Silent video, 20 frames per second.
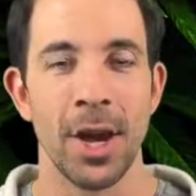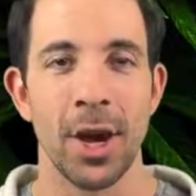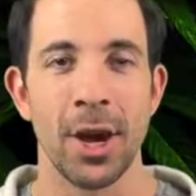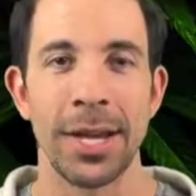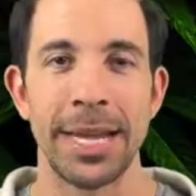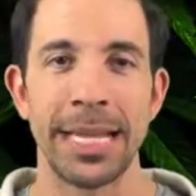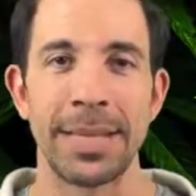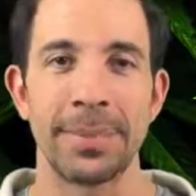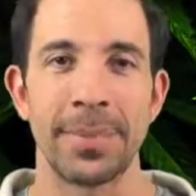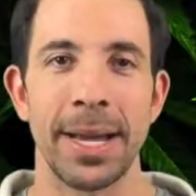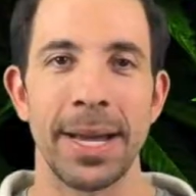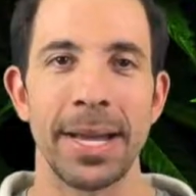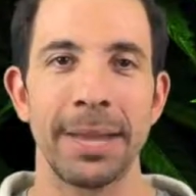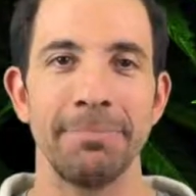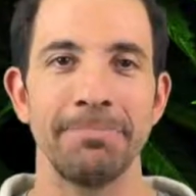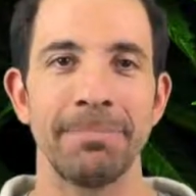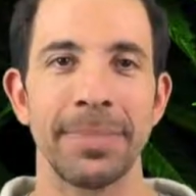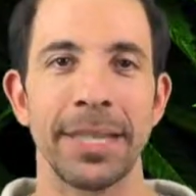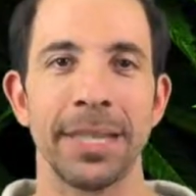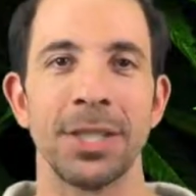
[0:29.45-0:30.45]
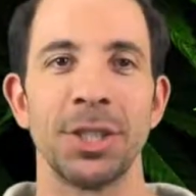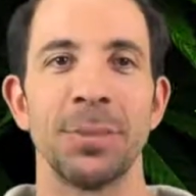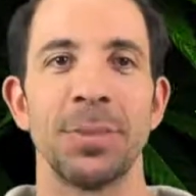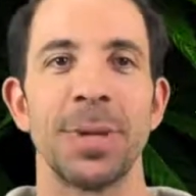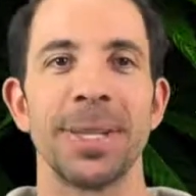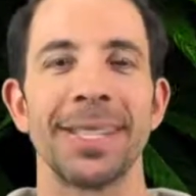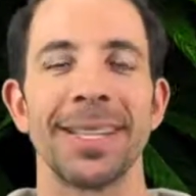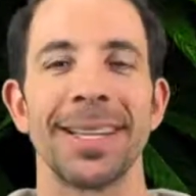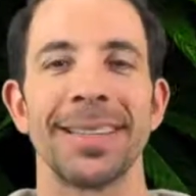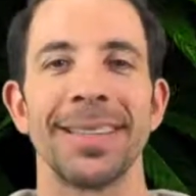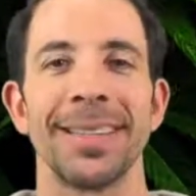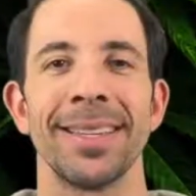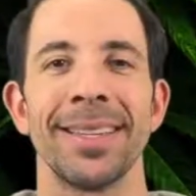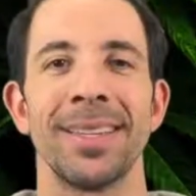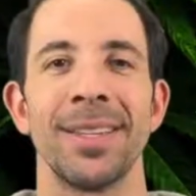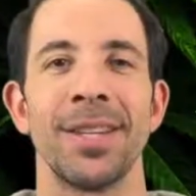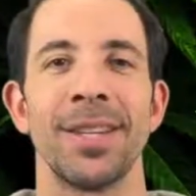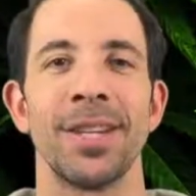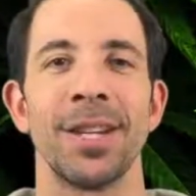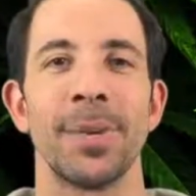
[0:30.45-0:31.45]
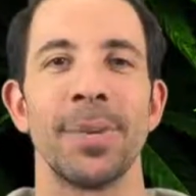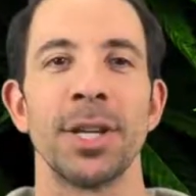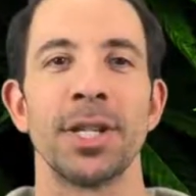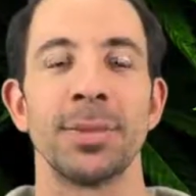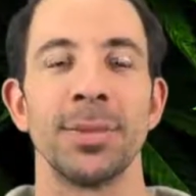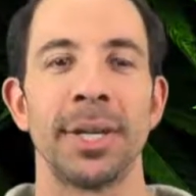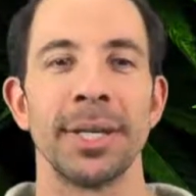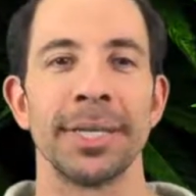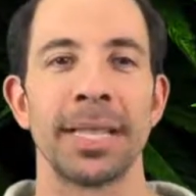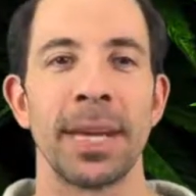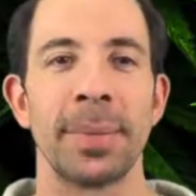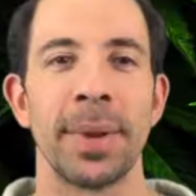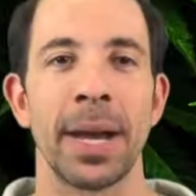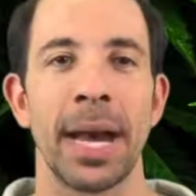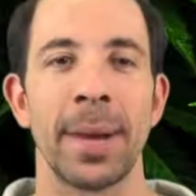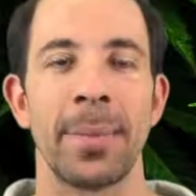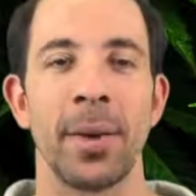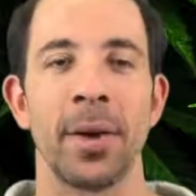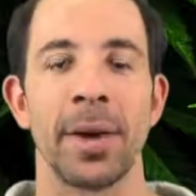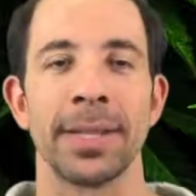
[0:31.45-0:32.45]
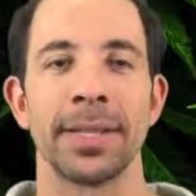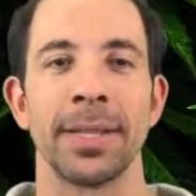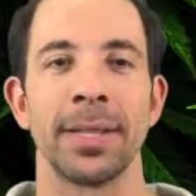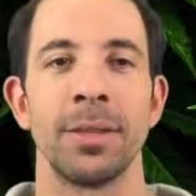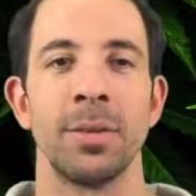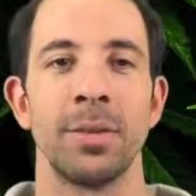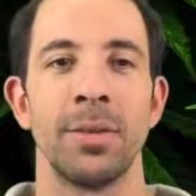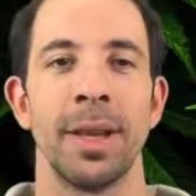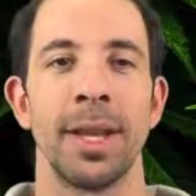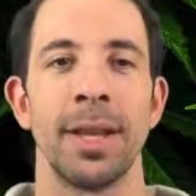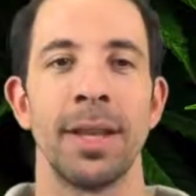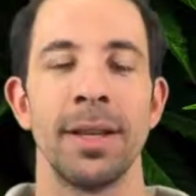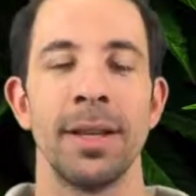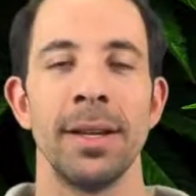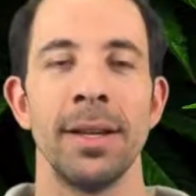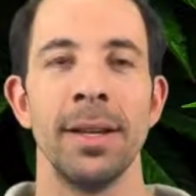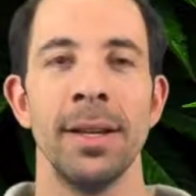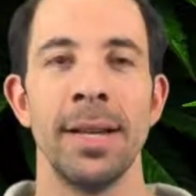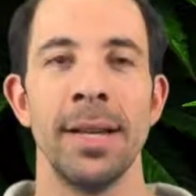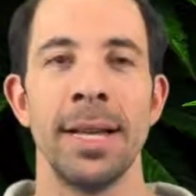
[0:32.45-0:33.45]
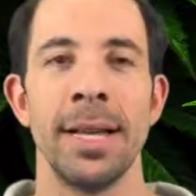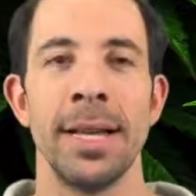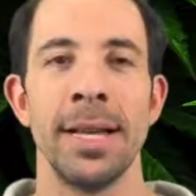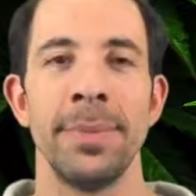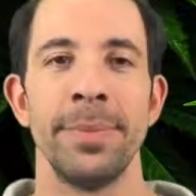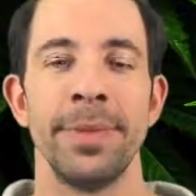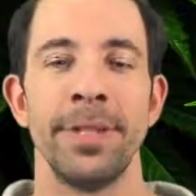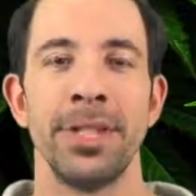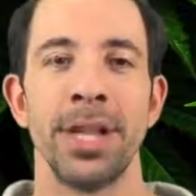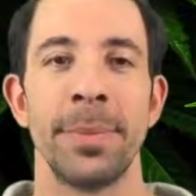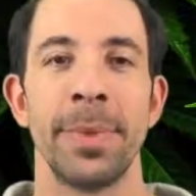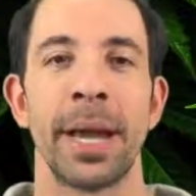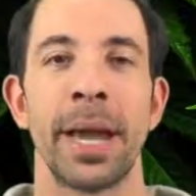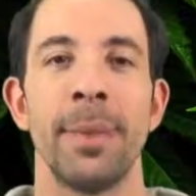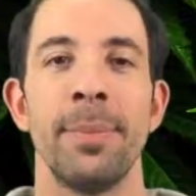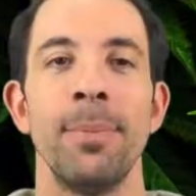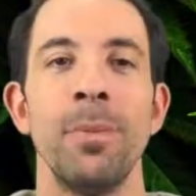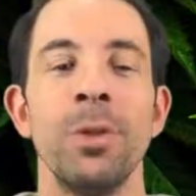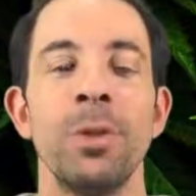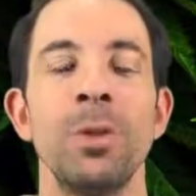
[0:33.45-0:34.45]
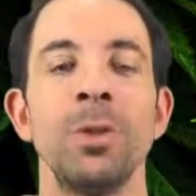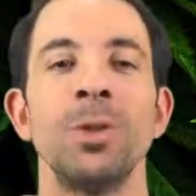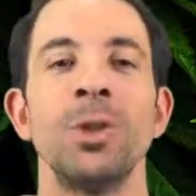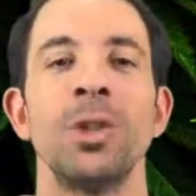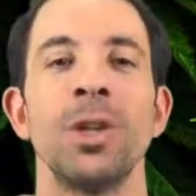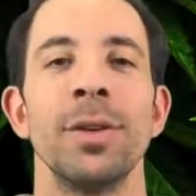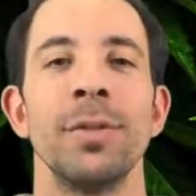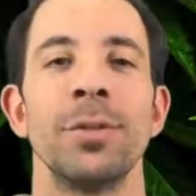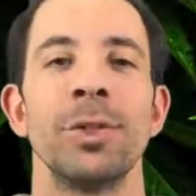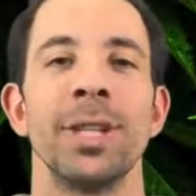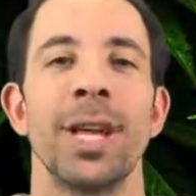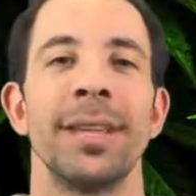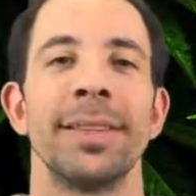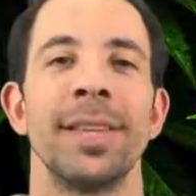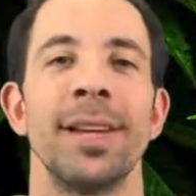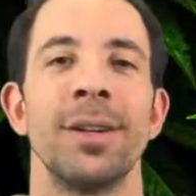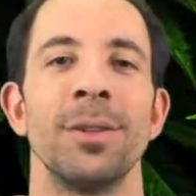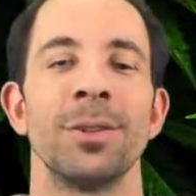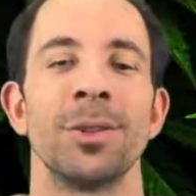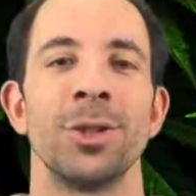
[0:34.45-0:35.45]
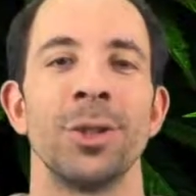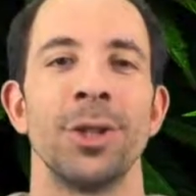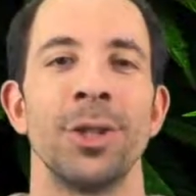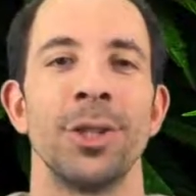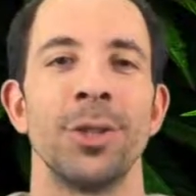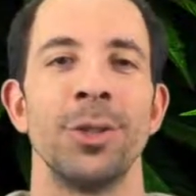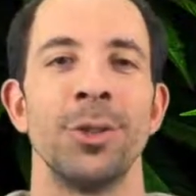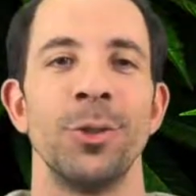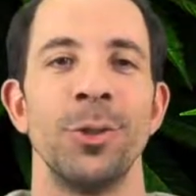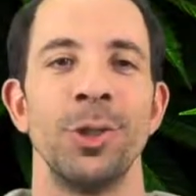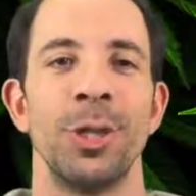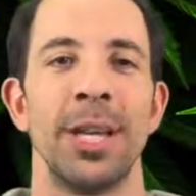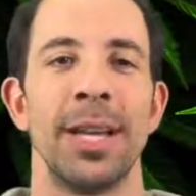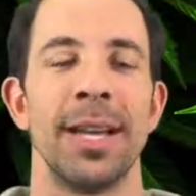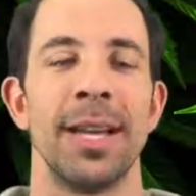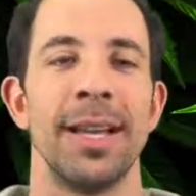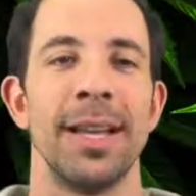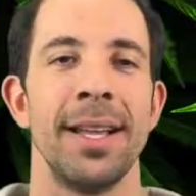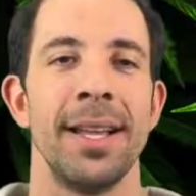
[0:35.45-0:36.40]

Honnêtement, je ne suis pas certain de comment je me sens par rapport à cette nouvelle-là, puis j'aimerais beaucoup ça vous entendre sur le sujet.